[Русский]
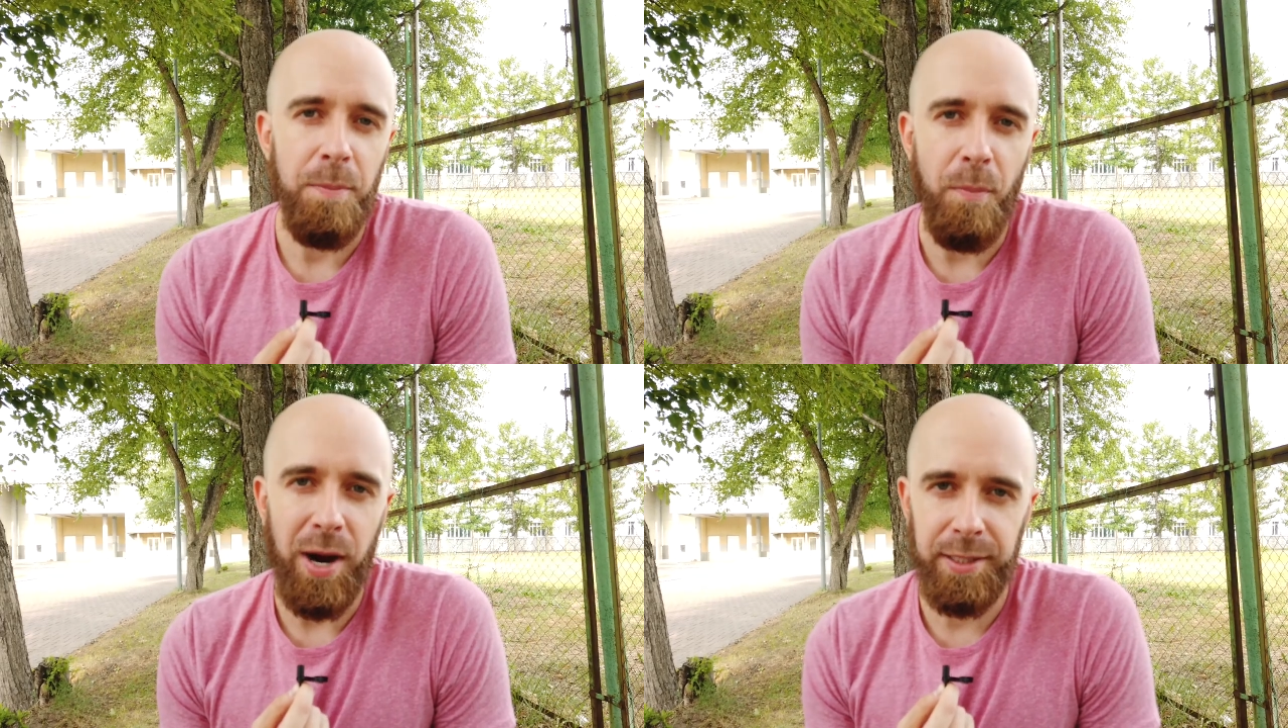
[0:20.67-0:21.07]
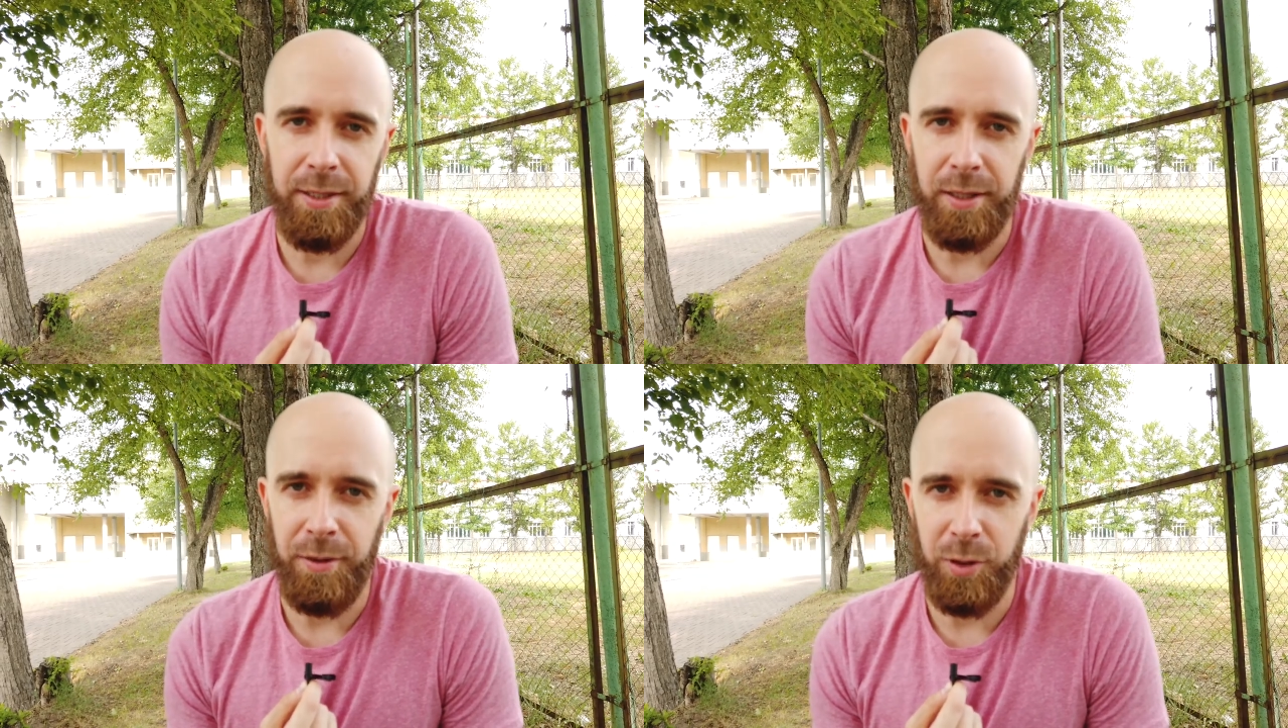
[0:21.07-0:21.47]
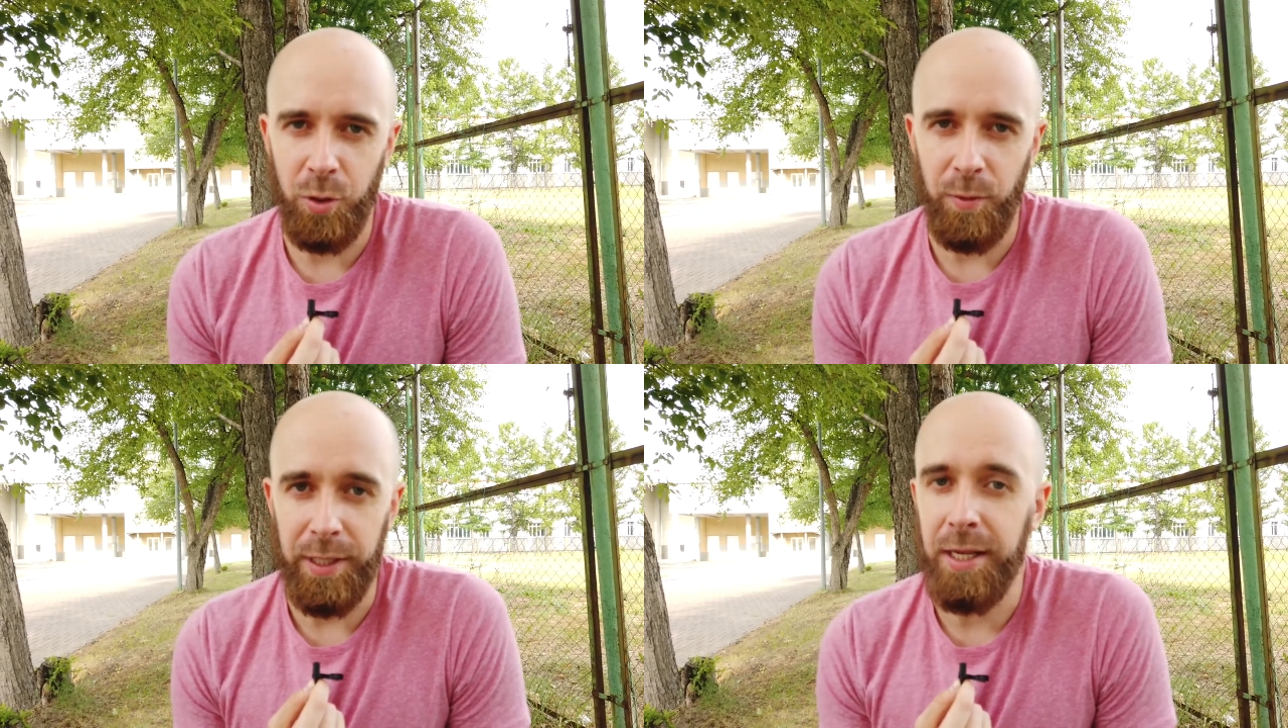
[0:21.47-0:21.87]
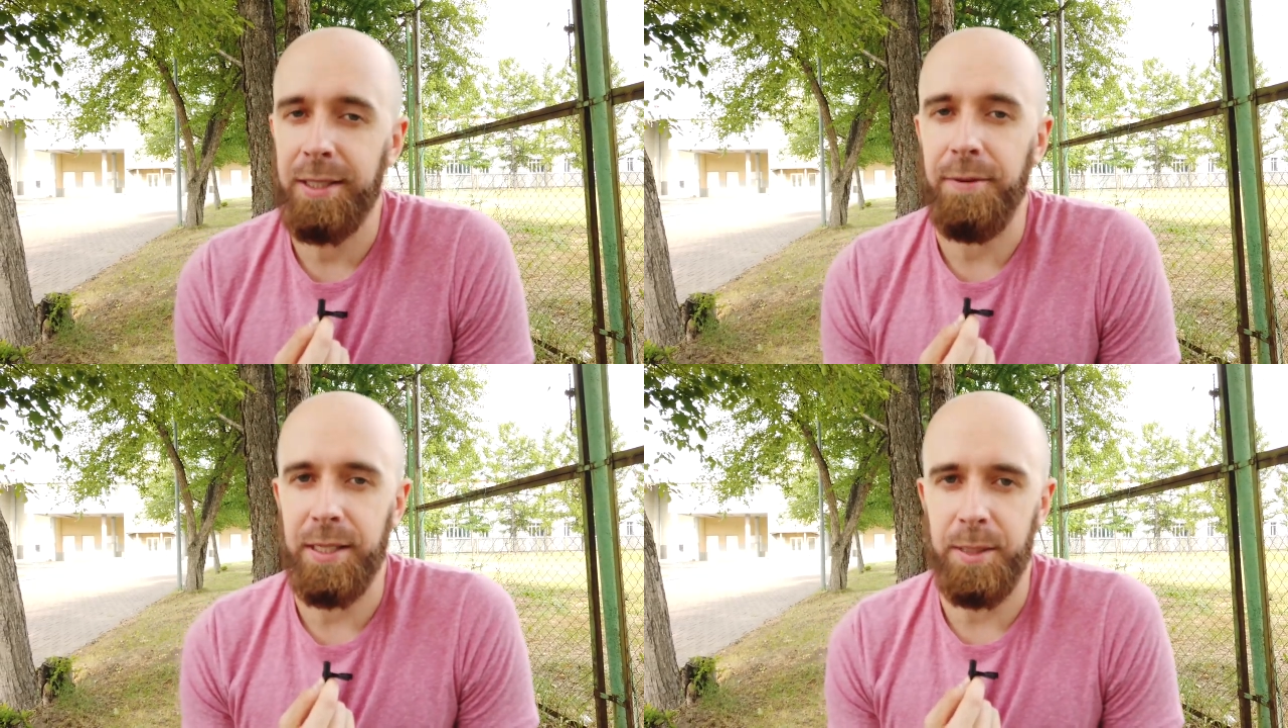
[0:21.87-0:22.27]
мастера одного слова, да,
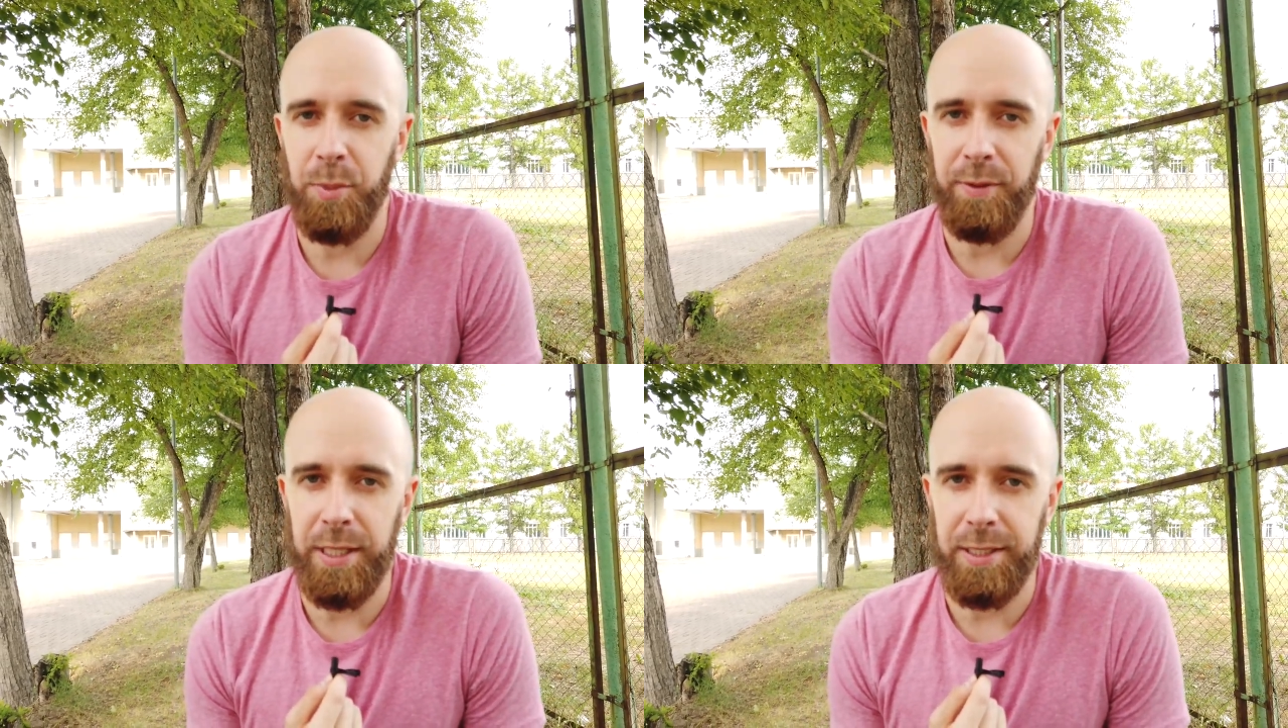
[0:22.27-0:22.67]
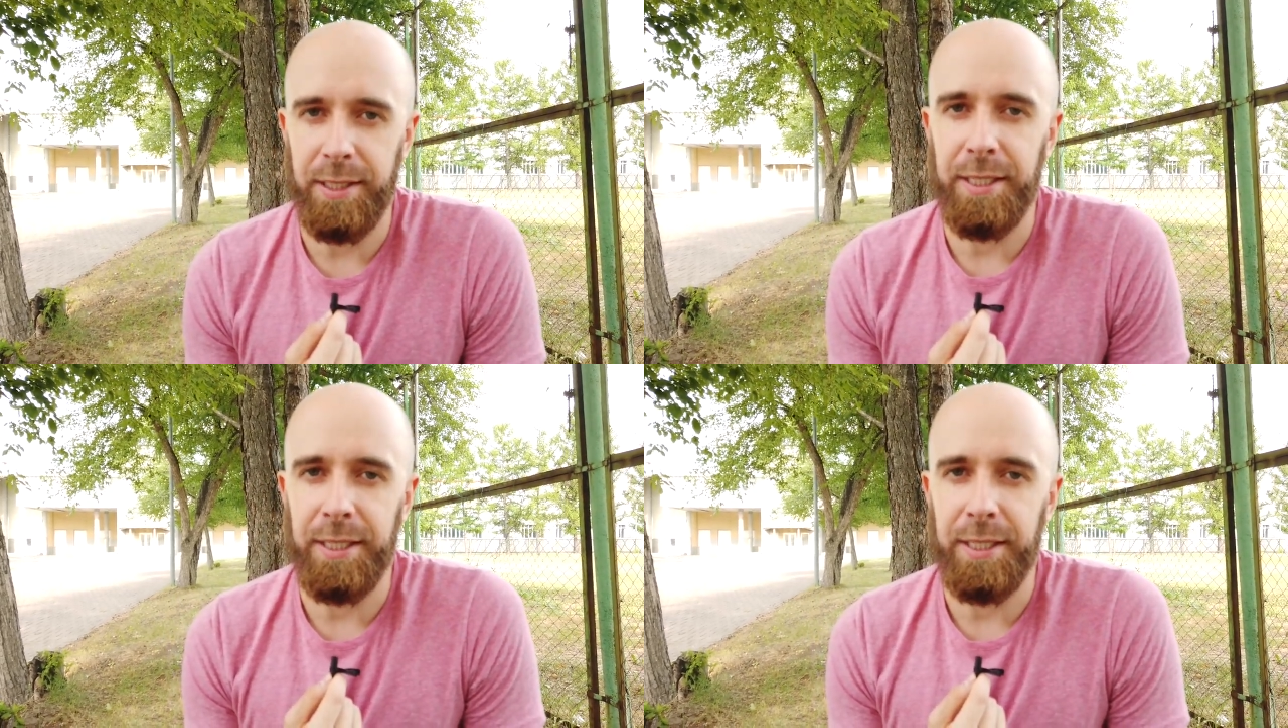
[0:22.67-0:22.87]
словесная импровизация.